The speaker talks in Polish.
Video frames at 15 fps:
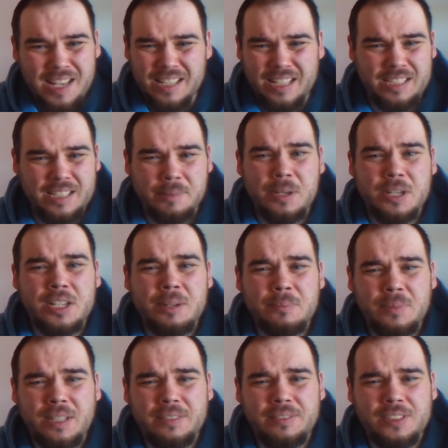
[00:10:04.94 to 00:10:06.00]
Nie
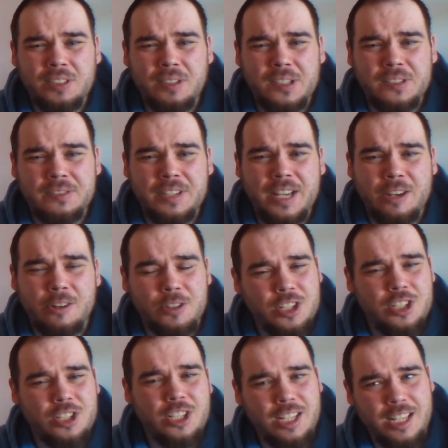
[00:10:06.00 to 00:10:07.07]
zamierzam inwestować w jej,
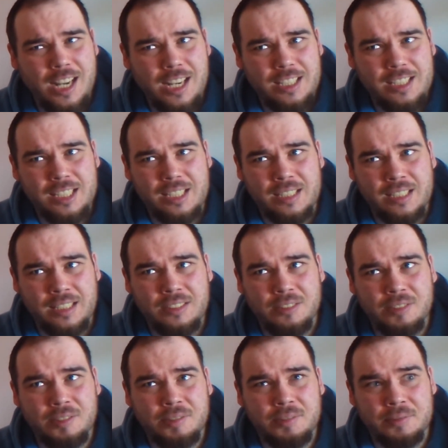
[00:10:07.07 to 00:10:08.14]
chociaż jeżeli akcje
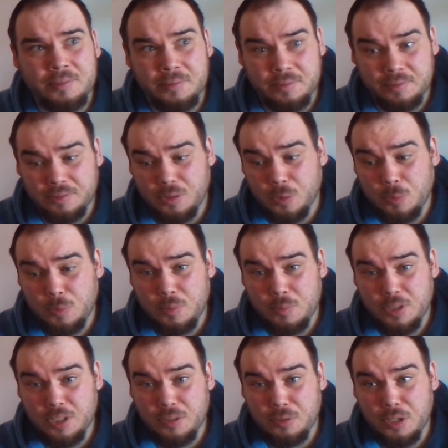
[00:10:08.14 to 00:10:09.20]
idą w dół, to
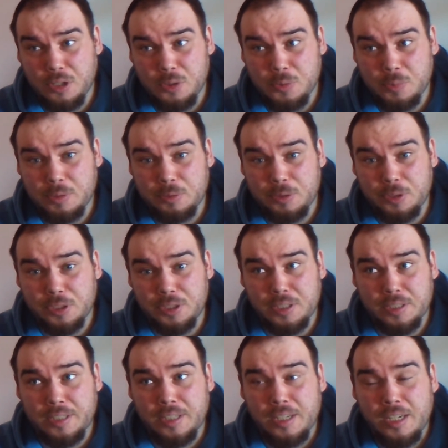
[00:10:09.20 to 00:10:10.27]
może któregoś momentu
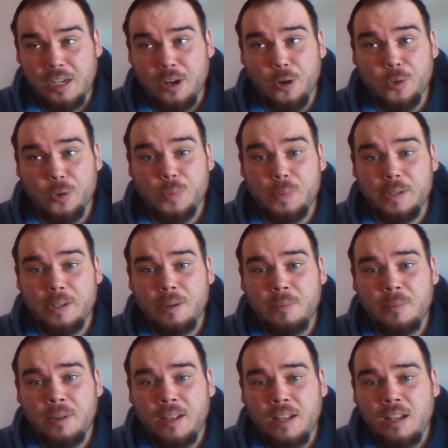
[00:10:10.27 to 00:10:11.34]
się
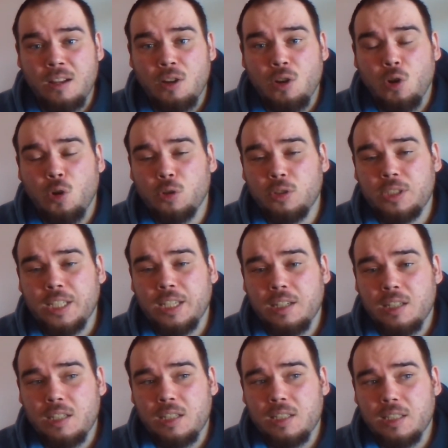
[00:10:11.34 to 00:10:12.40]
odbiją.
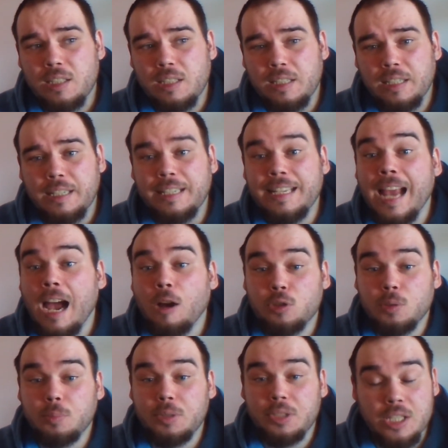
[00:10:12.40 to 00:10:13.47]
Chociaż e, ja
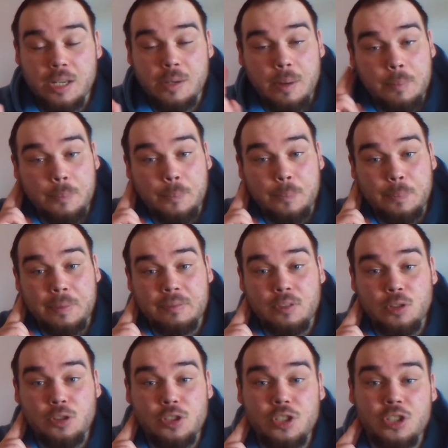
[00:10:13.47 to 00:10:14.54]
osobiście nie mam
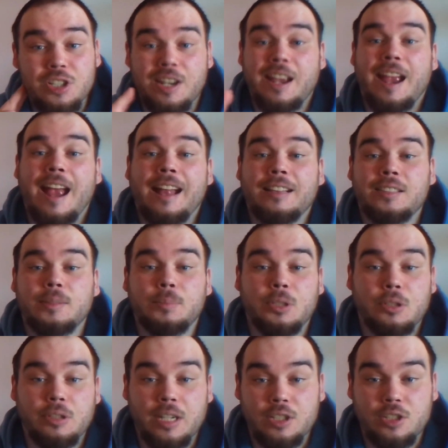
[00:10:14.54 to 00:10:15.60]
pewności, że Anthem
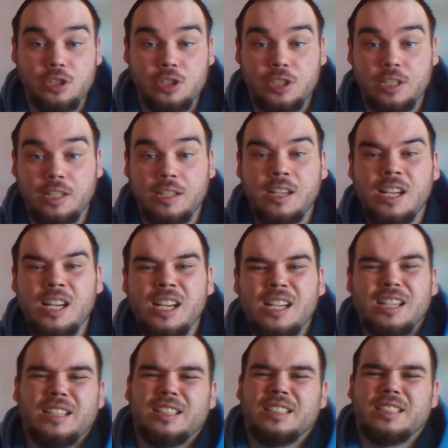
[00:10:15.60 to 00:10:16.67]
nie okaże się
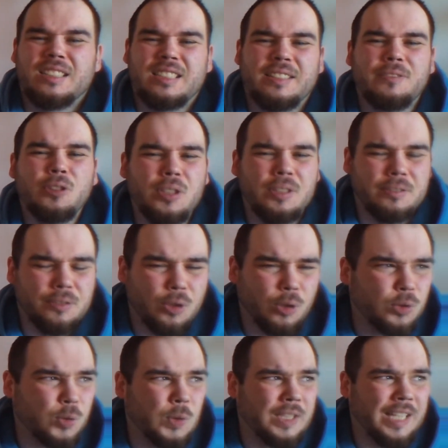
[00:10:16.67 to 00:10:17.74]
E, zawodem w
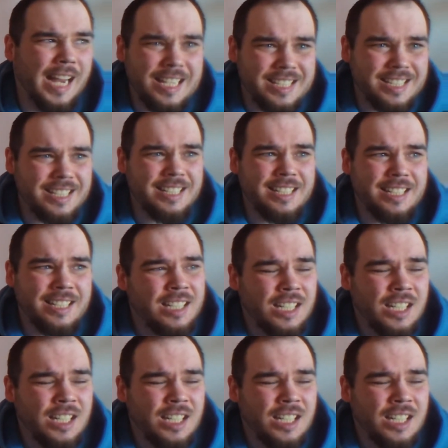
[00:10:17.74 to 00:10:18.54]
końcu Destiny,